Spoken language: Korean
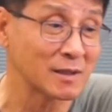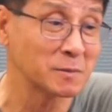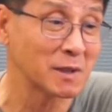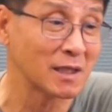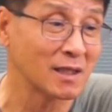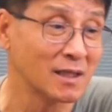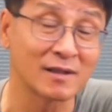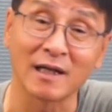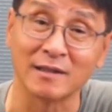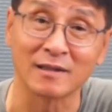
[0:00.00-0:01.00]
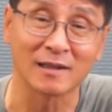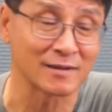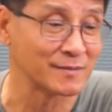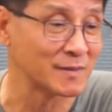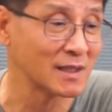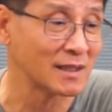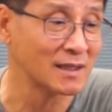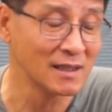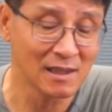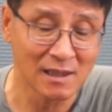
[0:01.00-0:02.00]
때문에 들어가 있는 것 같습니다.
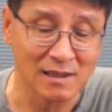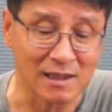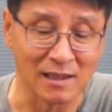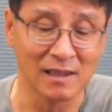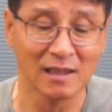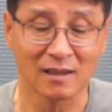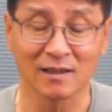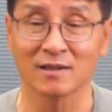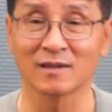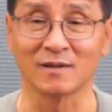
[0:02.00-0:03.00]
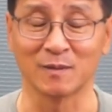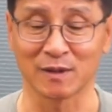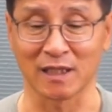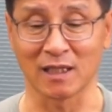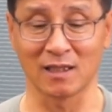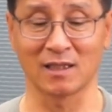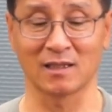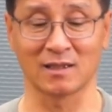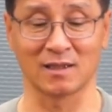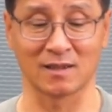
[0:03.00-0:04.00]
예. 그래서 뭐
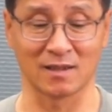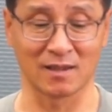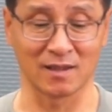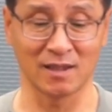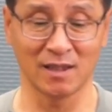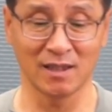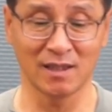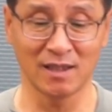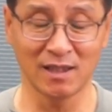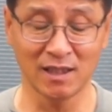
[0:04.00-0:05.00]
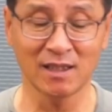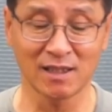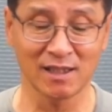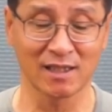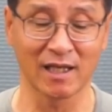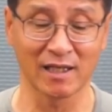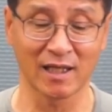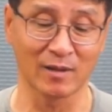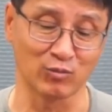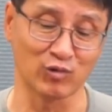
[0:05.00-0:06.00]
제가 어, 이
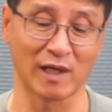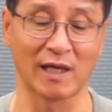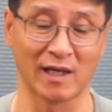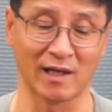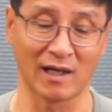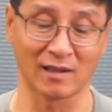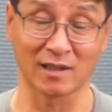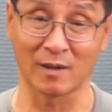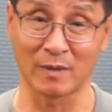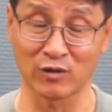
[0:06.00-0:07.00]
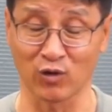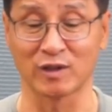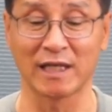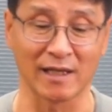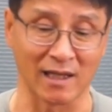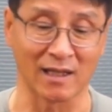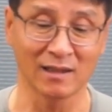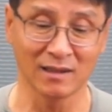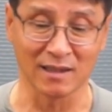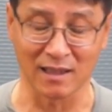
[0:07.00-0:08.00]
시계의 무게나 그다음에
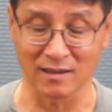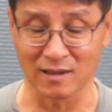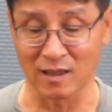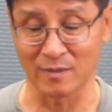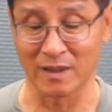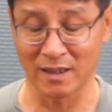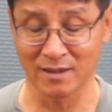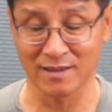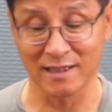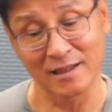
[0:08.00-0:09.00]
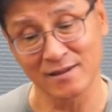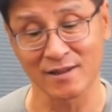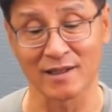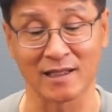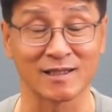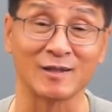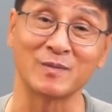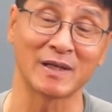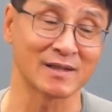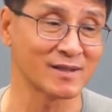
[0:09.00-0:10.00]
소재나 예, 그다음에 센서나
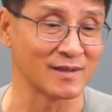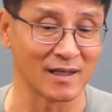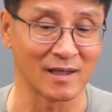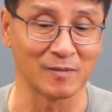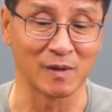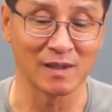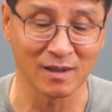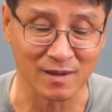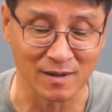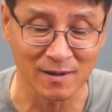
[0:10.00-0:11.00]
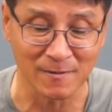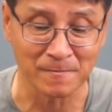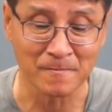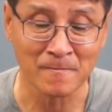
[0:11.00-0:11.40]
GPS나 뭐 이런 것들은